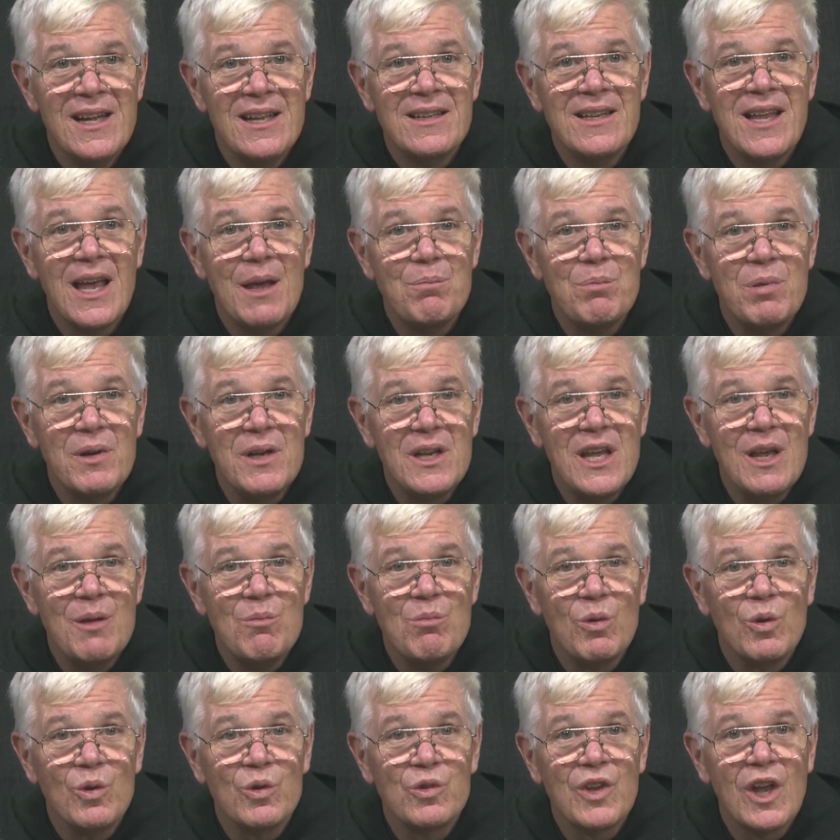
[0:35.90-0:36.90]
Te
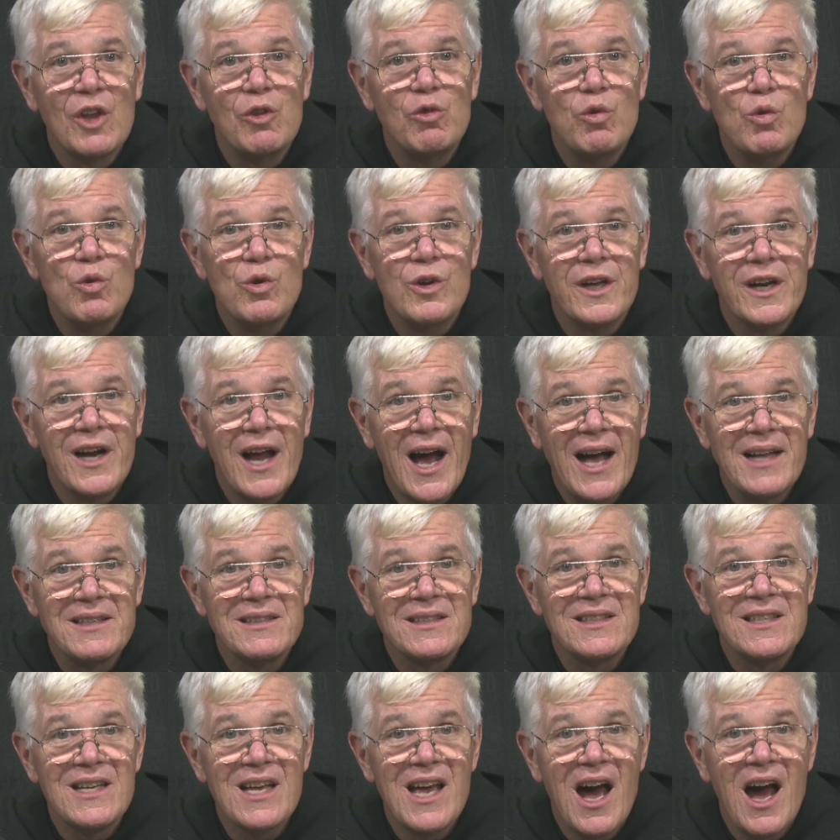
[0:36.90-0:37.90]
pedimos que tu
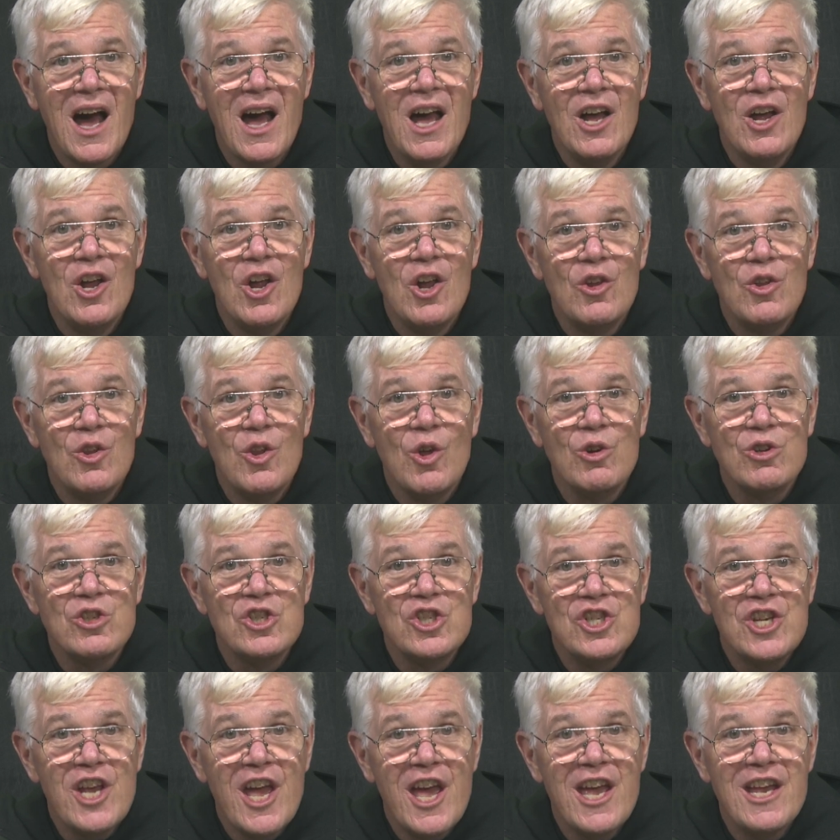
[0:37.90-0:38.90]
gracia nos
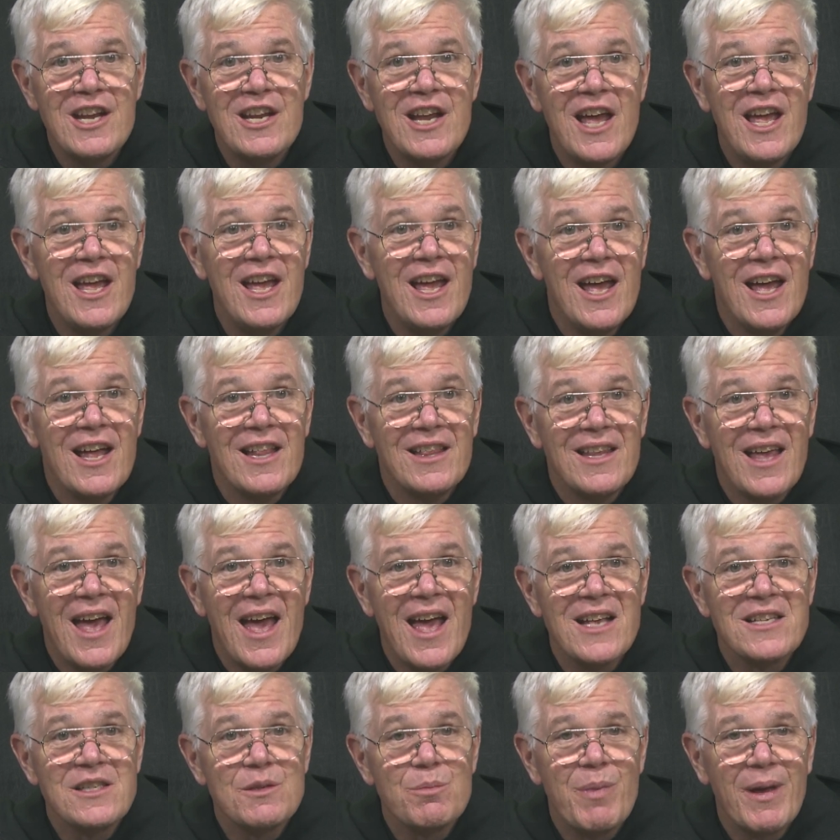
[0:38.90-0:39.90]
llene de
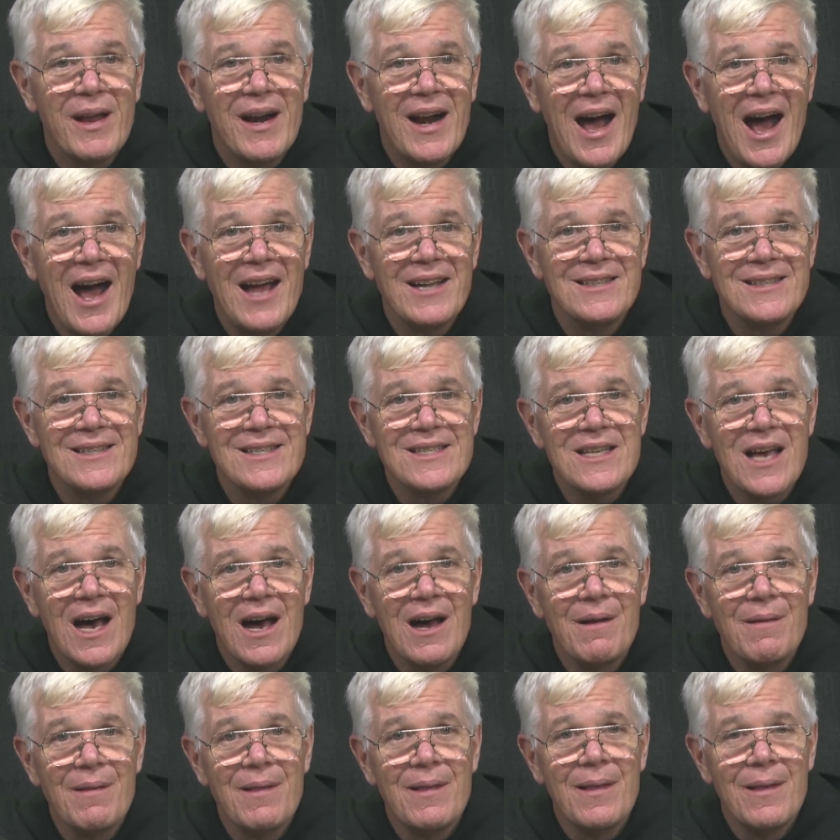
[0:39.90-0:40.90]

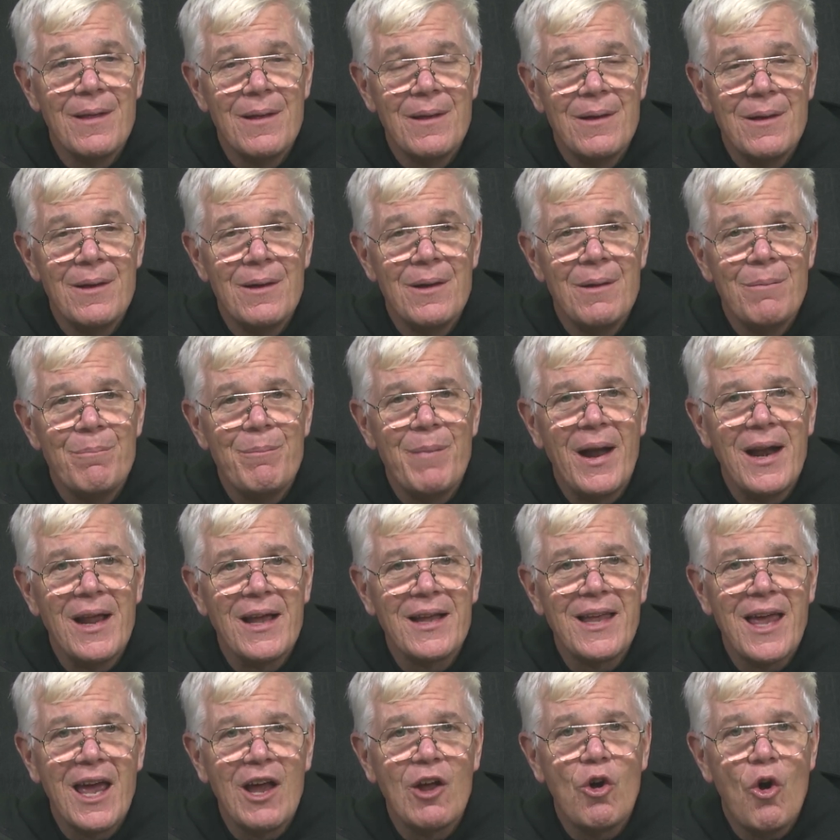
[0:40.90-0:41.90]
esperanza
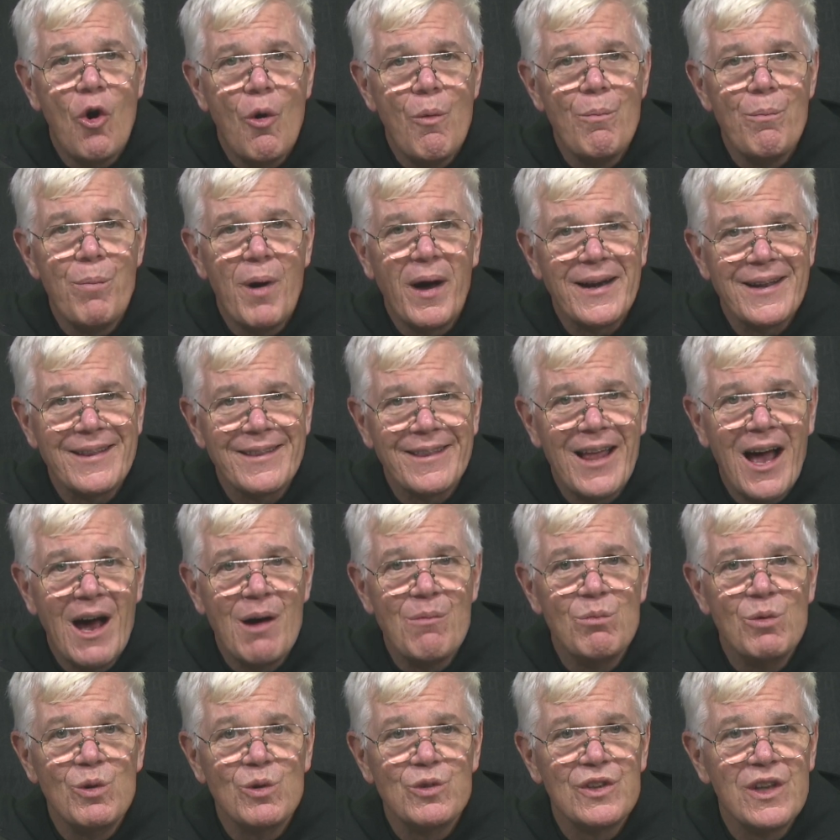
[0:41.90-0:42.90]
para que
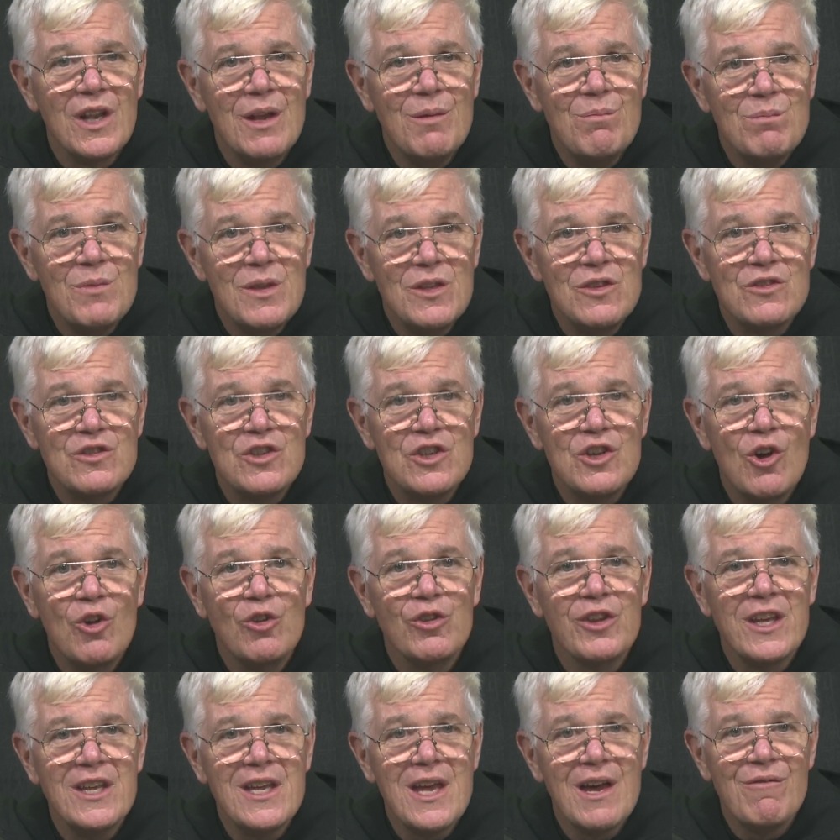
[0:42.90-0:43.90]
compartamos la
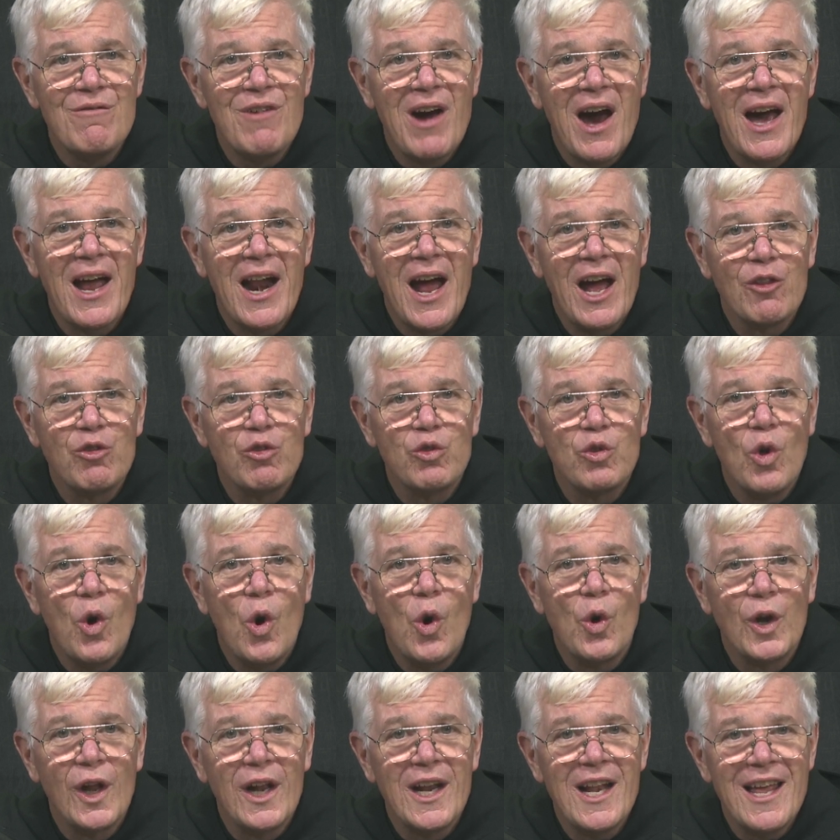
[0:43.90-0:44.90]
misión de llevar a
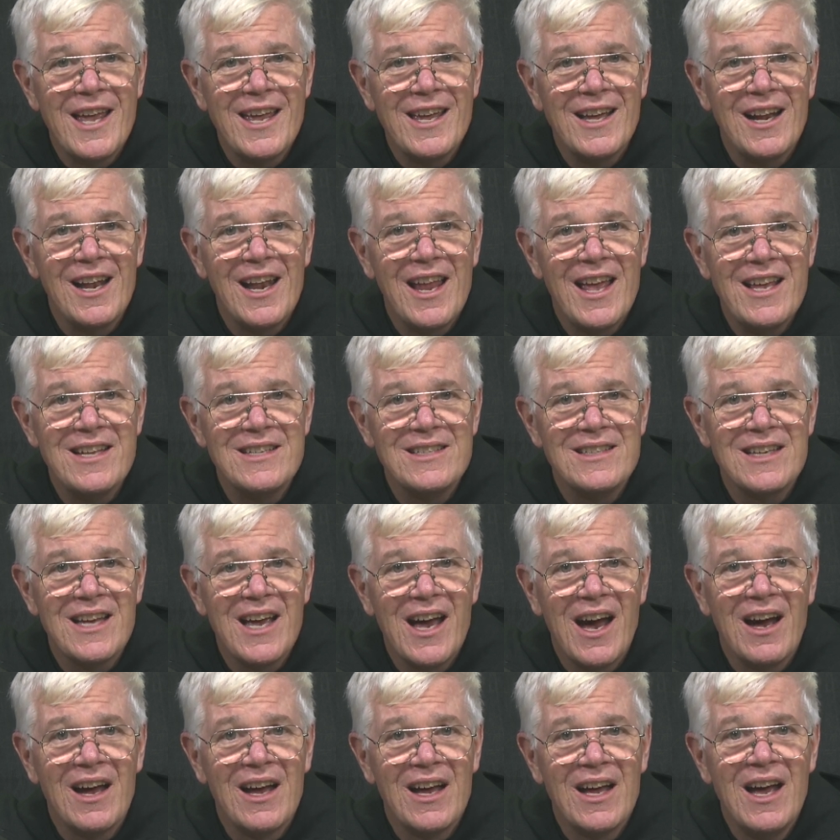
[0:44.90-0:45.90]
toda la
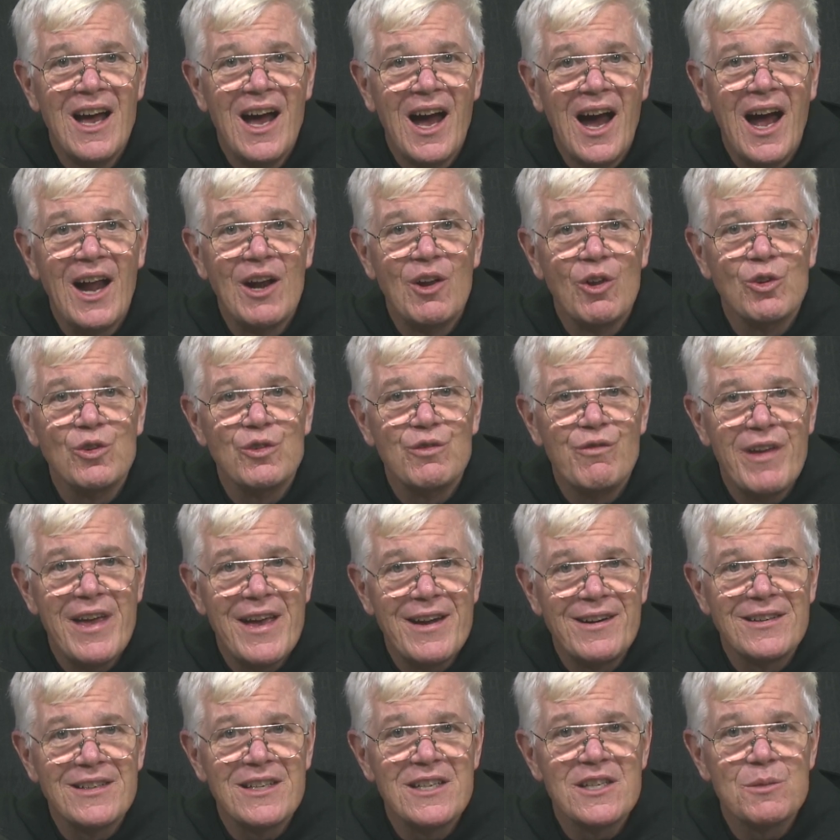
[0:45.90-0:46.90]
iglesia a los
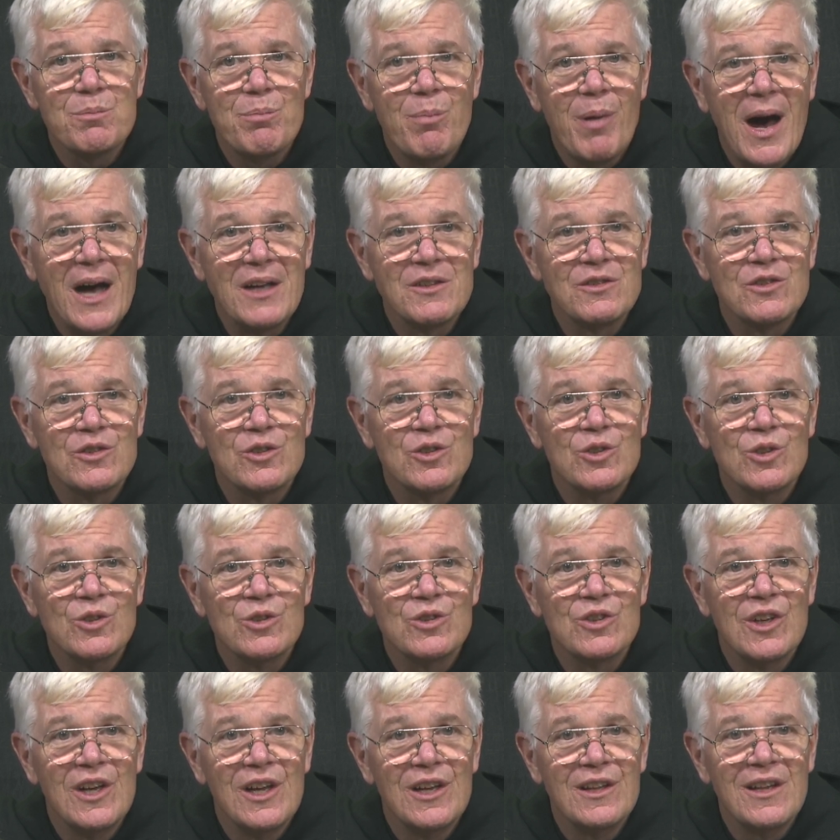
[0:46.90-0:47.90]
verdes
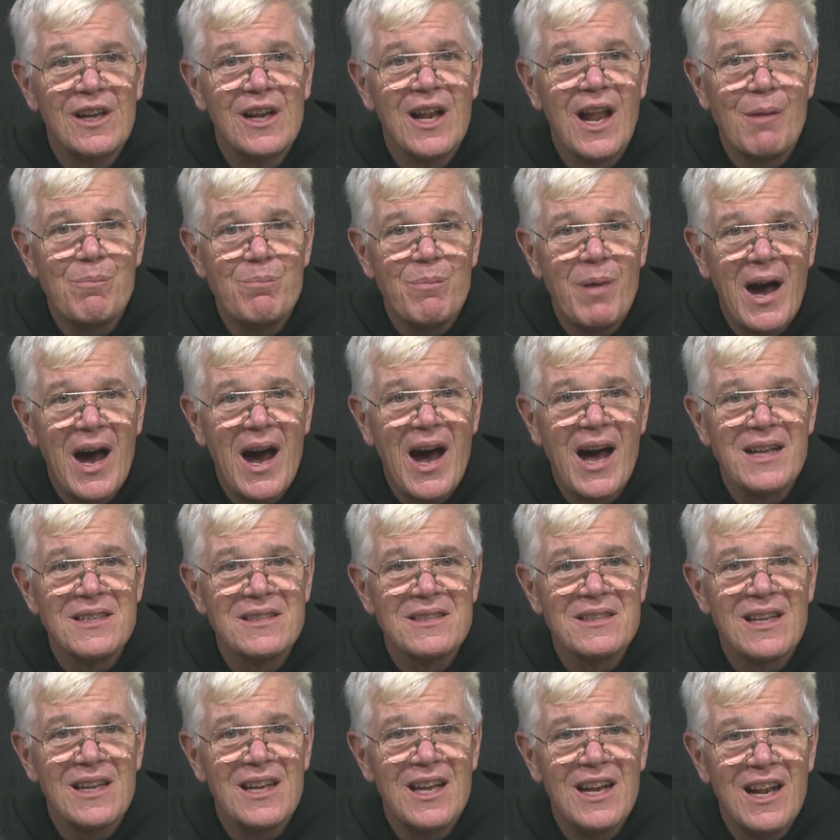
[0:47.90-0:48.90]
pastos de la
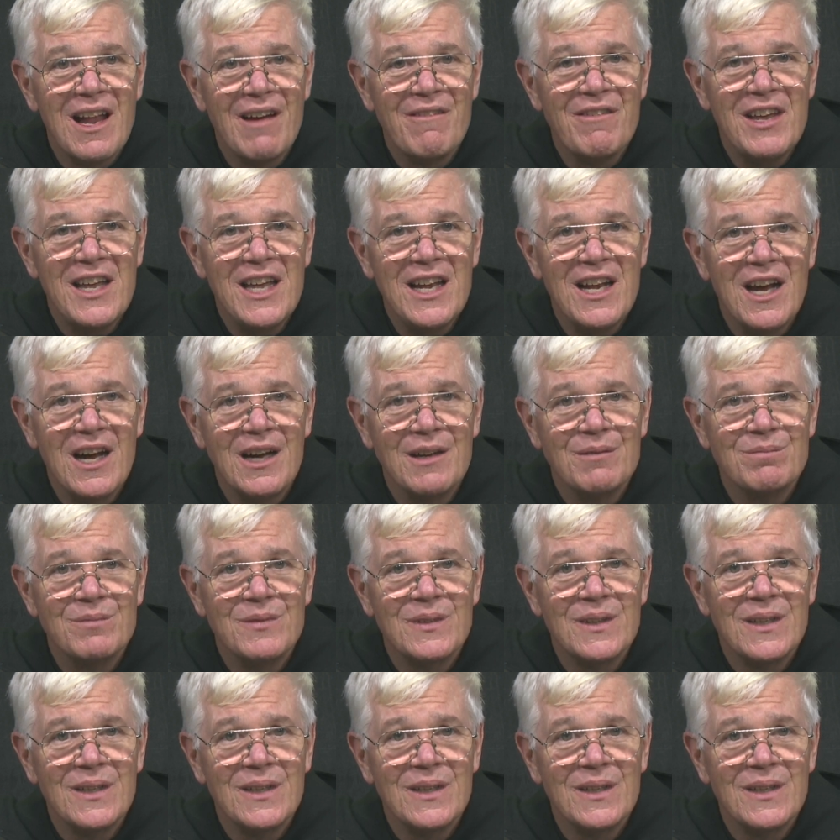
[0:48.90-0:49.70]
paz y la vida.